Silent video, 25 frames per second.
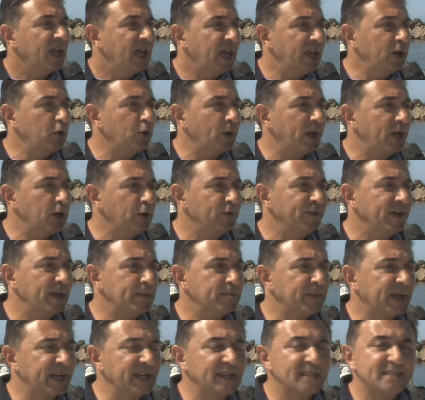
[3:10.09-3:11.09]
E noi a
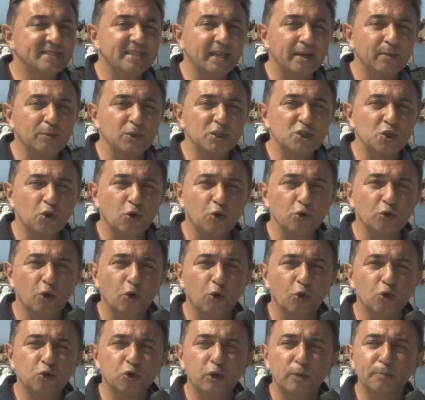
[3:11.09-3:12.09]
novembre inizieremo il
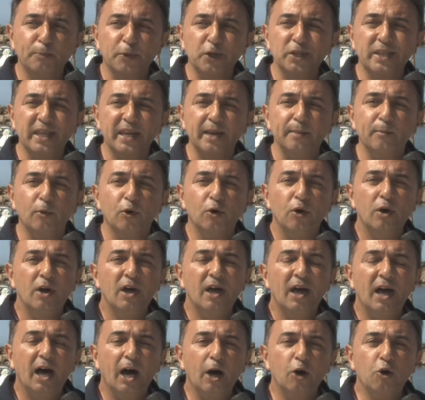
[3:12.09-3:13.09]
secondo lotto e porteremo
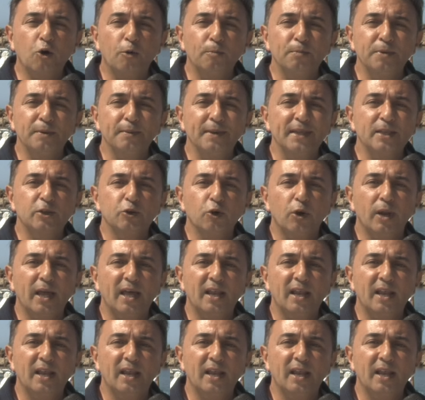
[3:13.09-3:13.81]
a compimento